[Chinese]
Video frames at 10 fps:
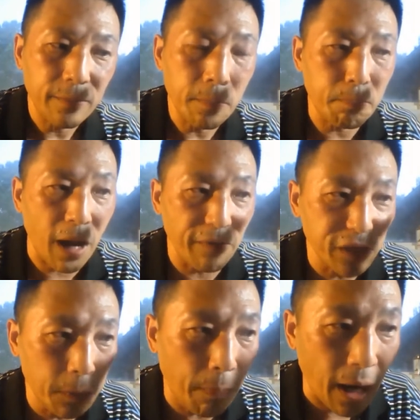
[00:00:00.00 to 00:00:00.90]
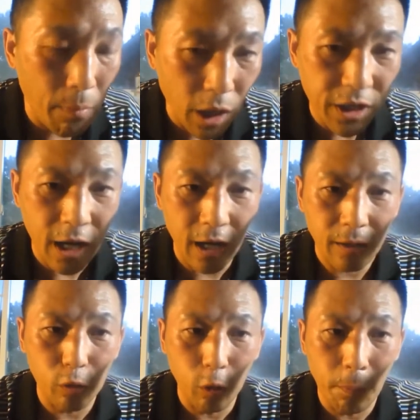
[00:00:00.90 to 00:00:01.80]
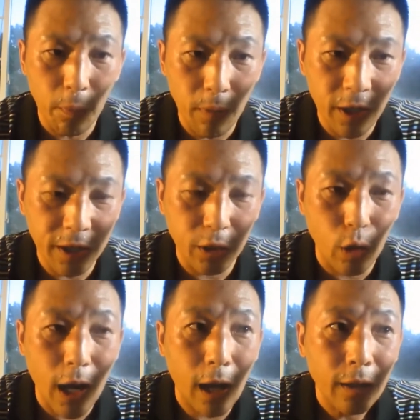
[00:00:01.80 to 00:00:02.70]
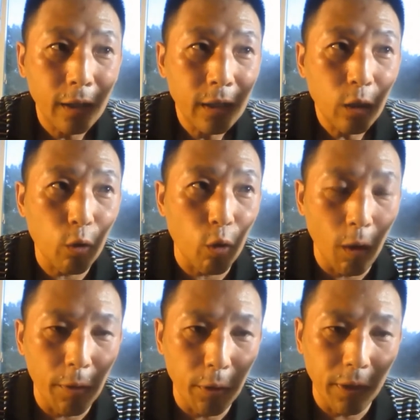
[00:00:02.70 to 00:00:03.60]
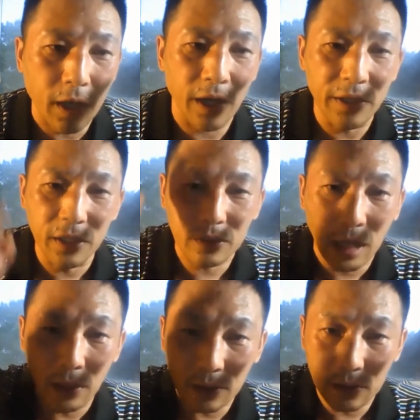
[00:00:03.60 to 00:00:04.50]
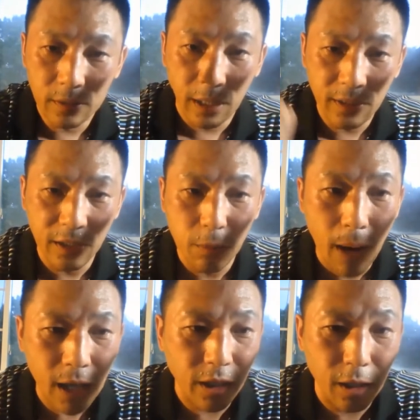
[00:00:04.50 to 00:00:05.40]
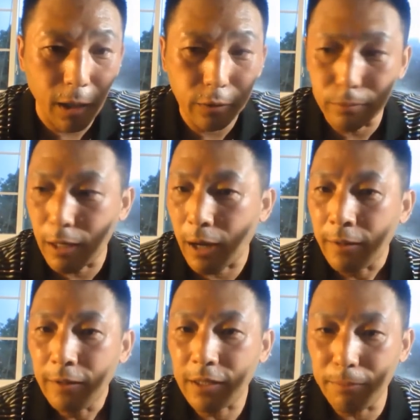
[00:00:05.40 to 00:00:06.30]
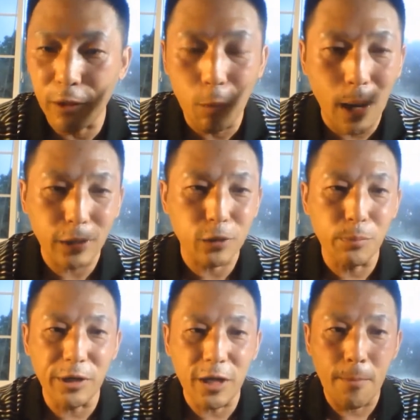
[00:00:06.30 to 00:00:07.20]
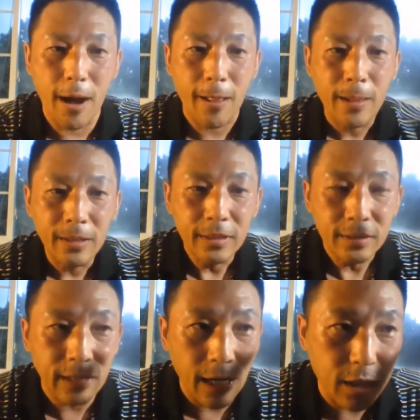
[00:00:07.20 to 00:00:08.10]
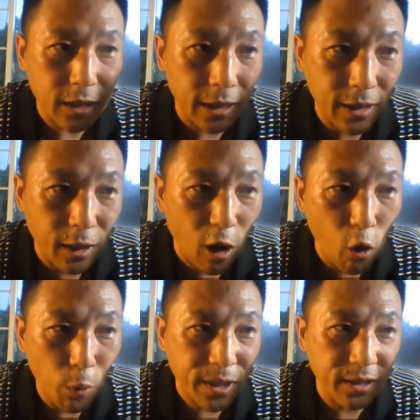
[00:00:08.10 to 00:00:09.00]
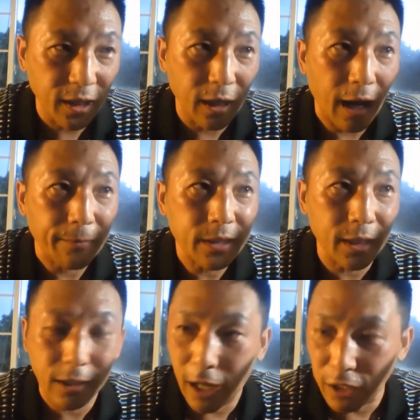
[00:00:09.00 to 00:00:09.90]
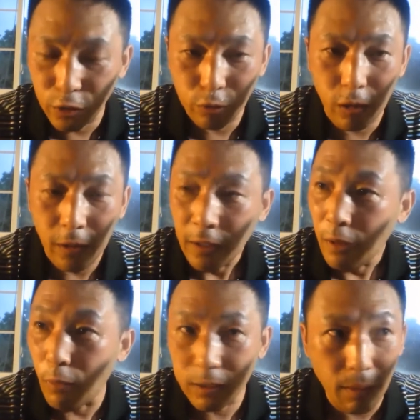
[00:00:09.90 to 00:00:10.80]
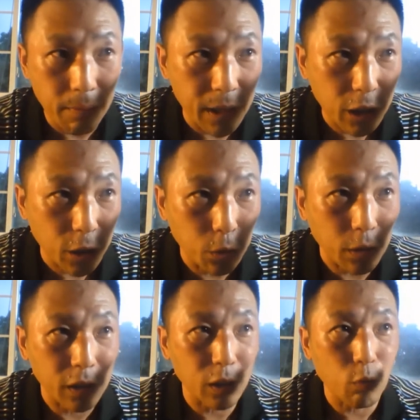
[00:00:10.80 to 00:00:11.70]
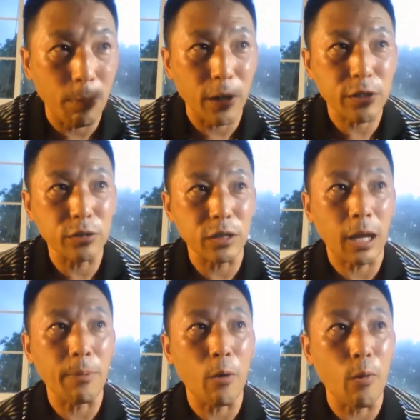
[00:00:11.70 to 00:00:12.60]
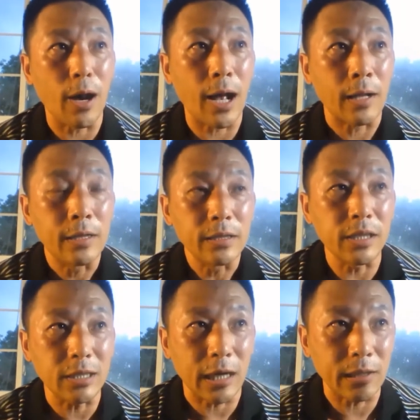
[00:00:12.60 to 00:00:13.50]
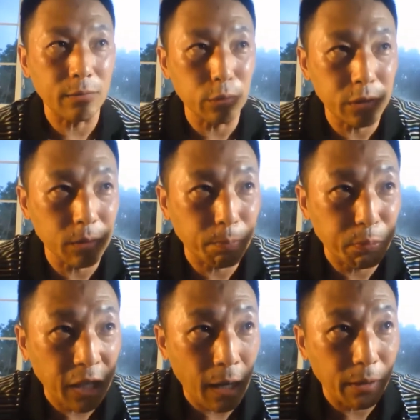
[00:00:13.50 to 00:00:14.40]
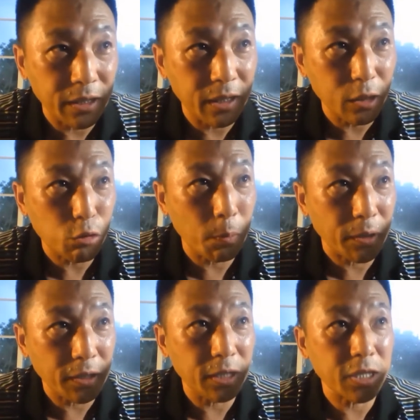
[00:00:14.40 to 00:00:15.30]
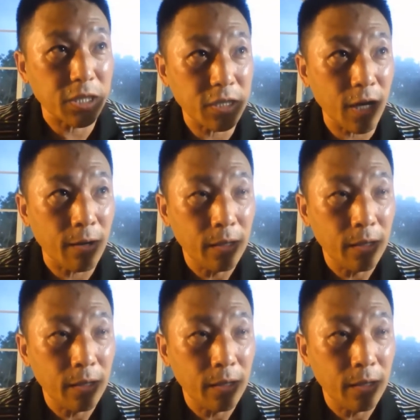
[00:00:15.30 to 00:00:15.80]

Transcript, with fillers: 百分之百默认。如果不默认的话，郭文贵肯定当当天就骂上了嘛，对不对啊？他没有骂就是默认的，但是现在口无凭证了，现在他就说我他妈没授权你郭宝生去代表我啊，你讲那东西不代表你那水平，你那形象